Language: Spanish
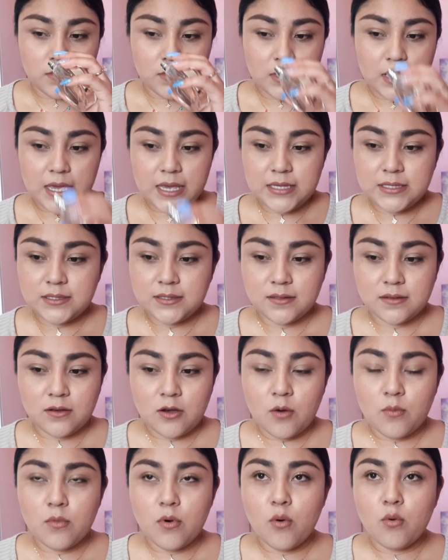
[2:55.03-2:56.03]
Es
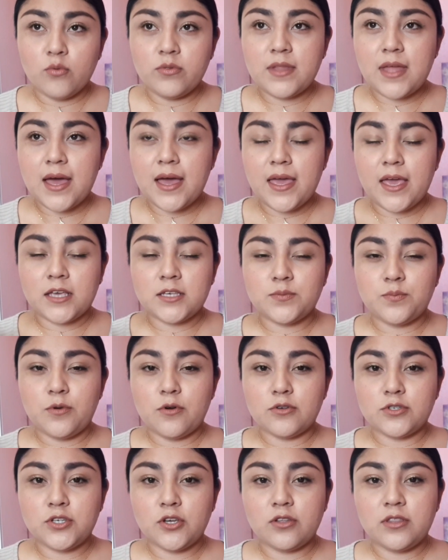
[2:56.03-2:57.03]
como una
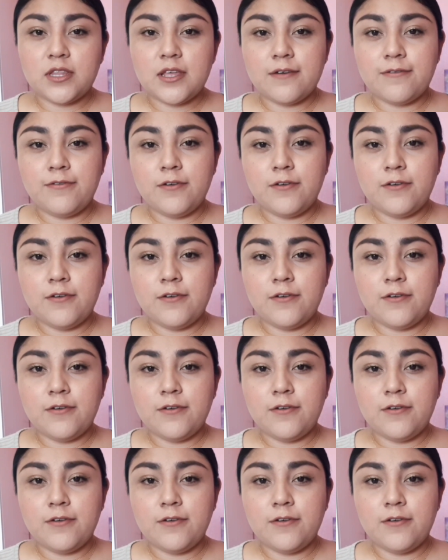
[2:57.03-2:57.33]
explosión de